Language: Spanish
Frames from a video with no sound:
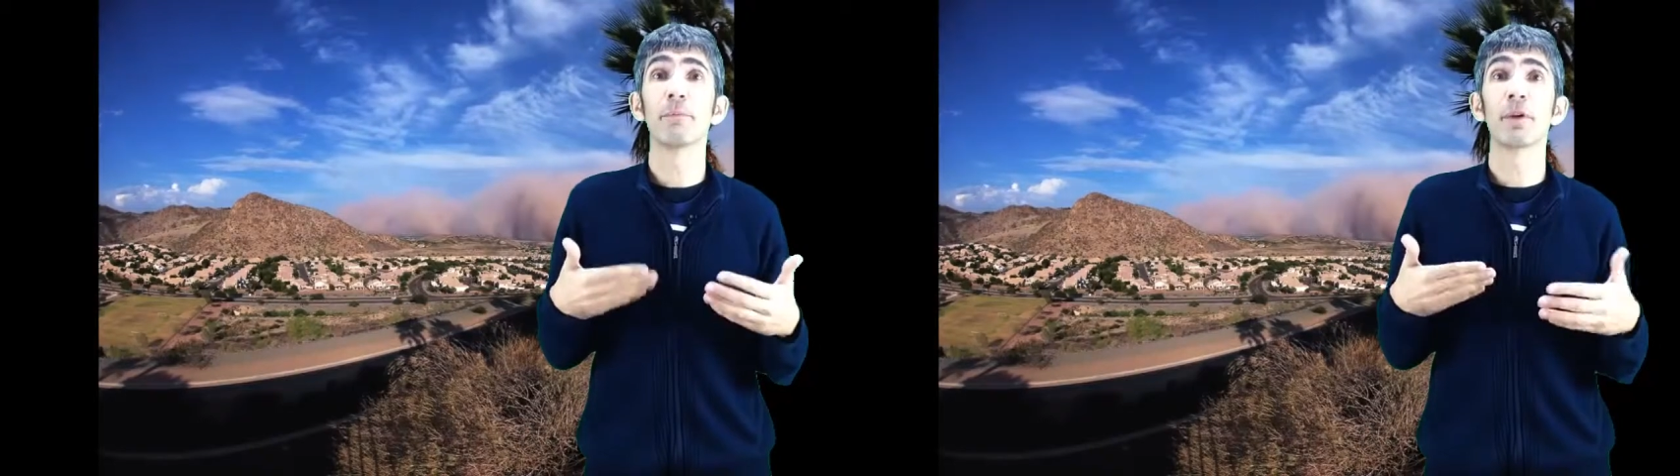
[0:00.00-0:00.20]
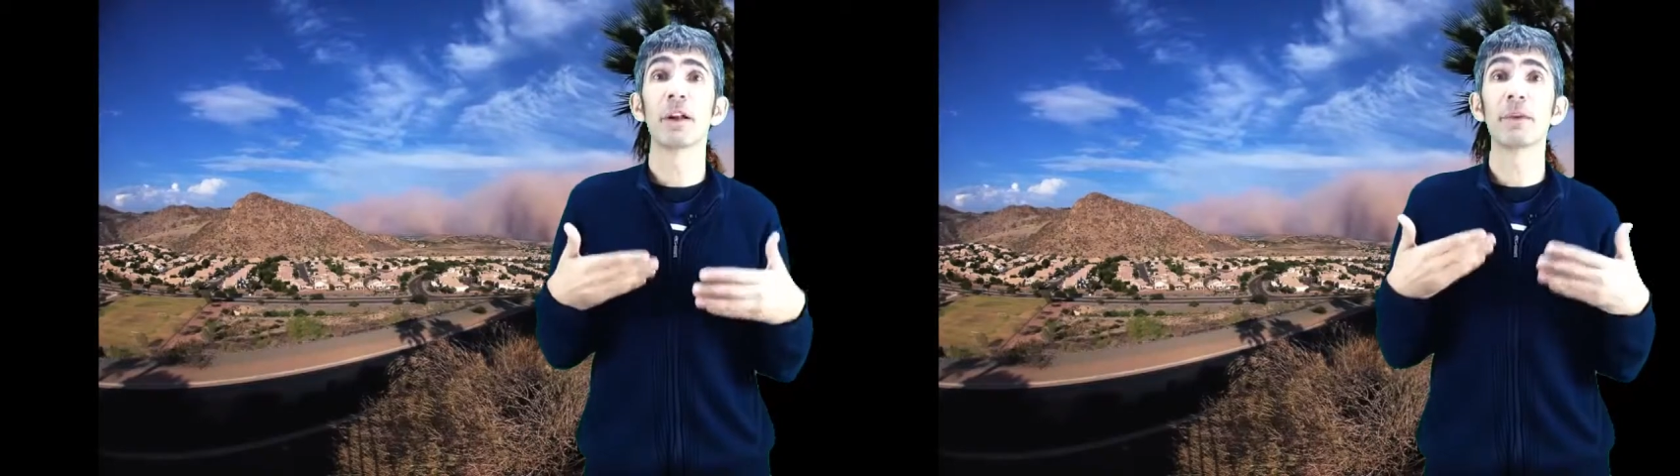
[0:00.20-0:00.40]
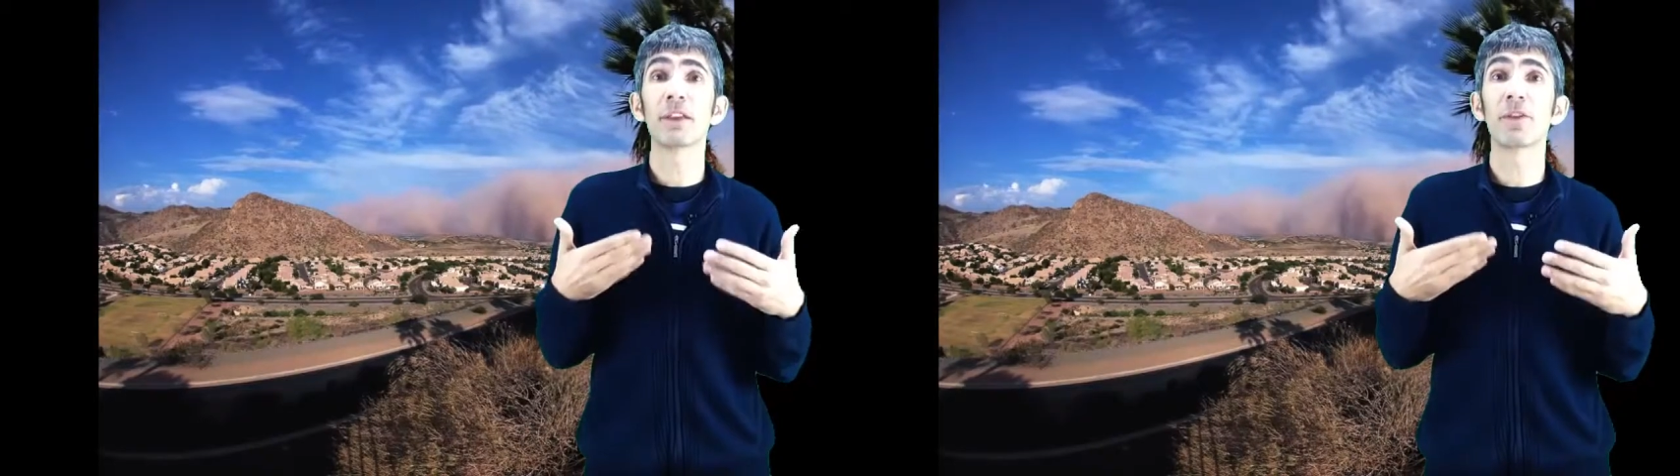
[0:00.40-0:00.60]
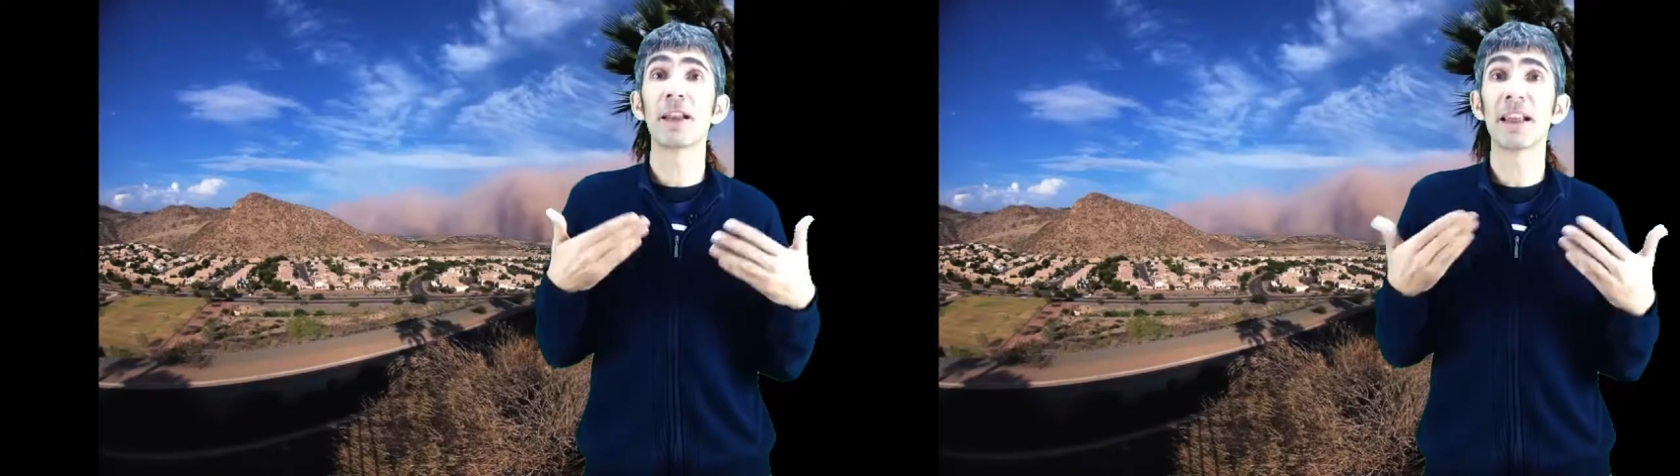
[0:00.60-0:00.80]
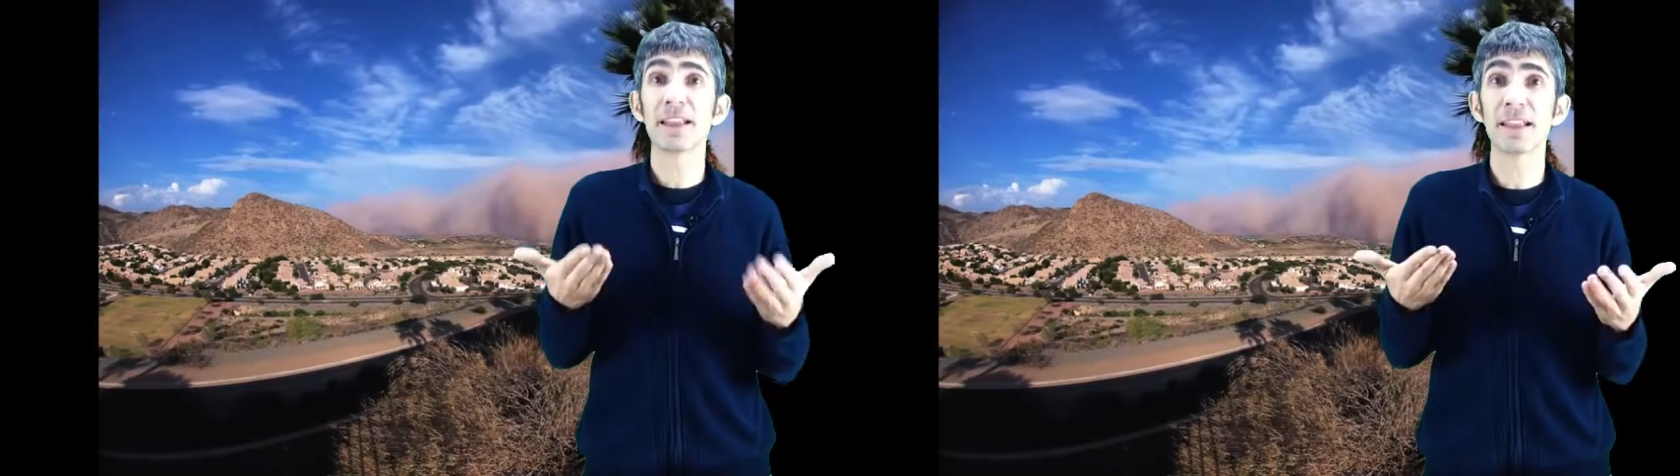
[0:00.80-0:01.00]
por el viento
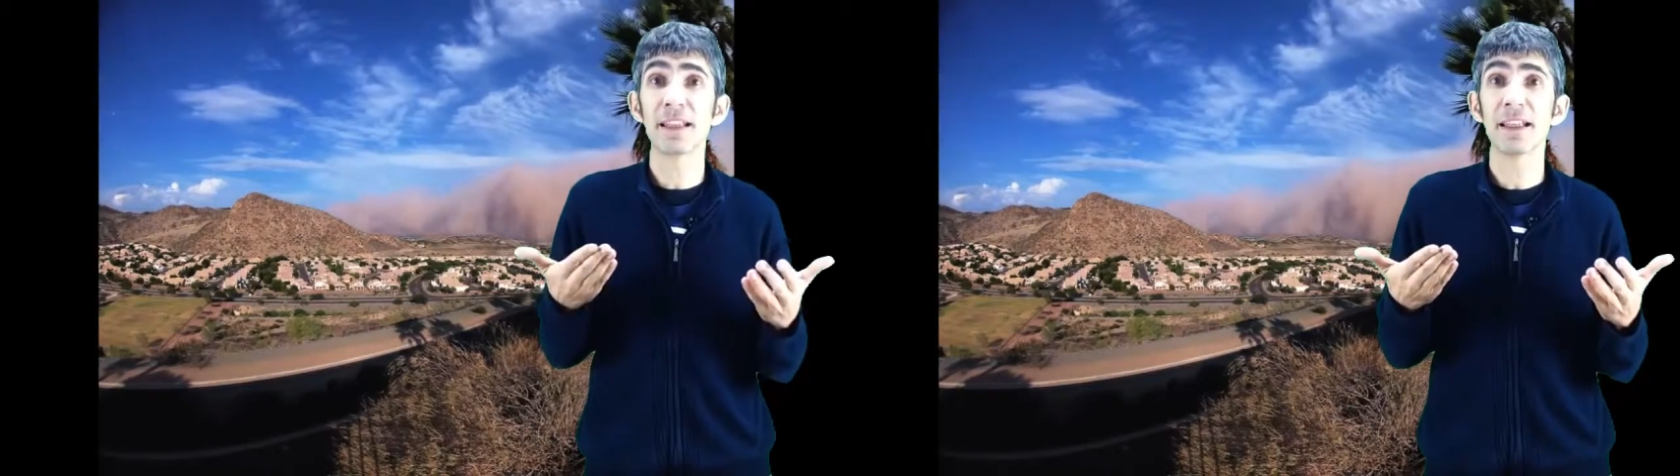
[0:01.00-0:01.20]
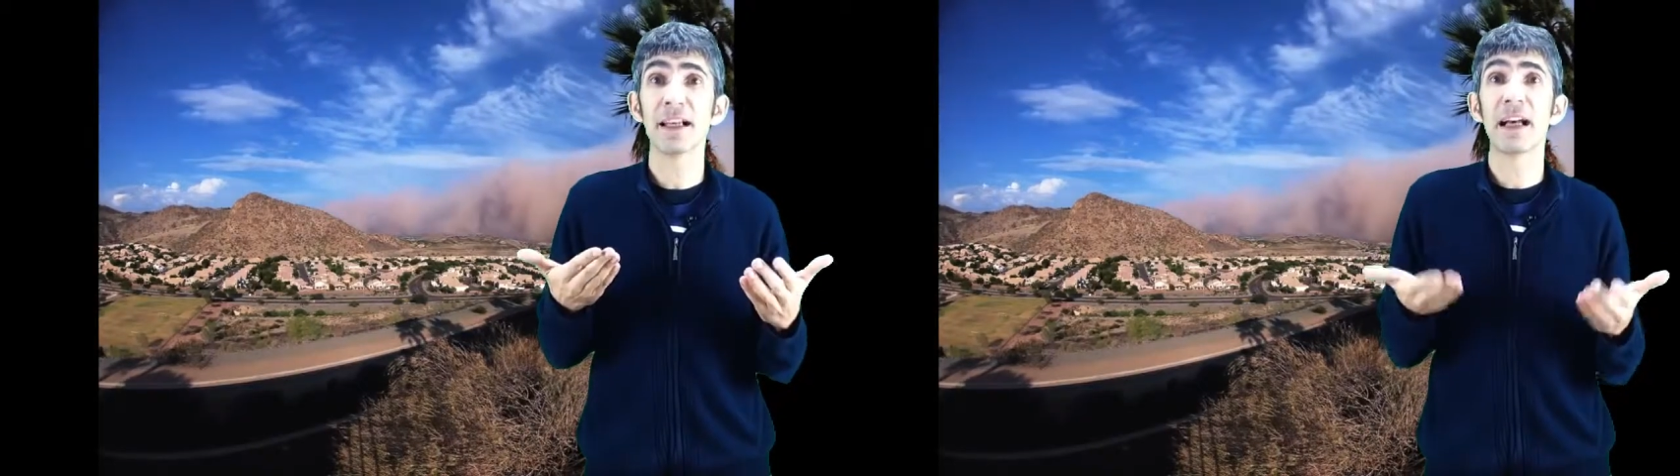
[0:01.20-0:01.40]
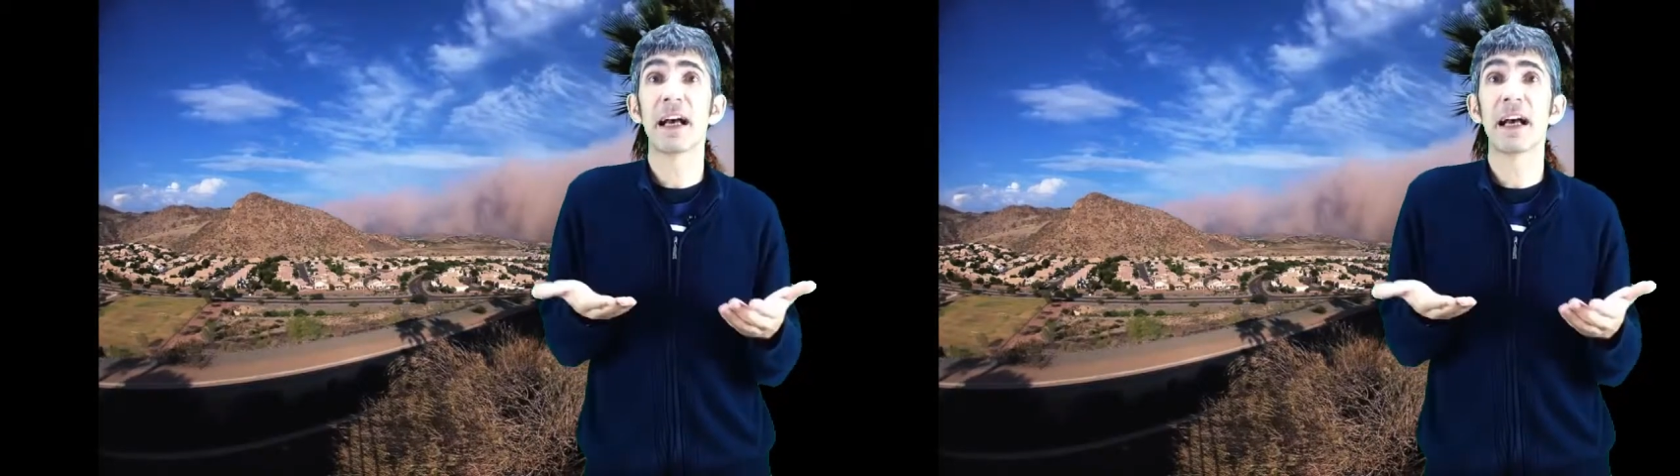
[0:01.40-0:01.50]
del este